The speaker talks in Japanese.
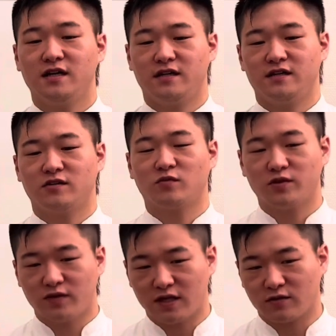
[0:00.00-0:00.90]
えー、
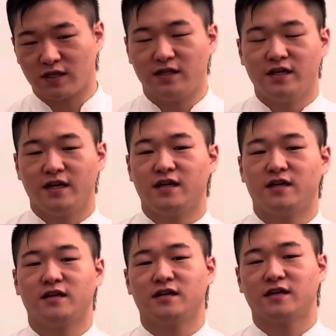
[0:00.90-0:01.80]
コメント欄とかに、
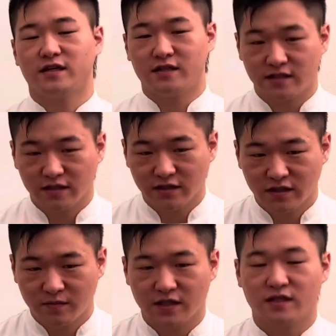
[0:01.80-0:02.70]
えー、書いていただ
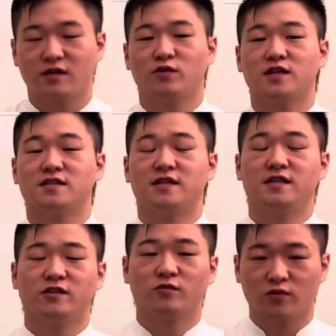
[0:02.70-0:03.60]
ければ何かお手伝い
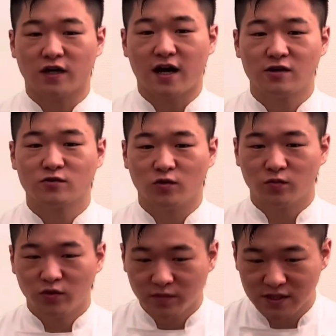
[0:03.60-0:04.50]
できることがあると
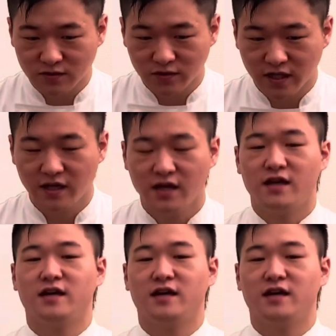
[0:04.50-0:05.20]
思いますので、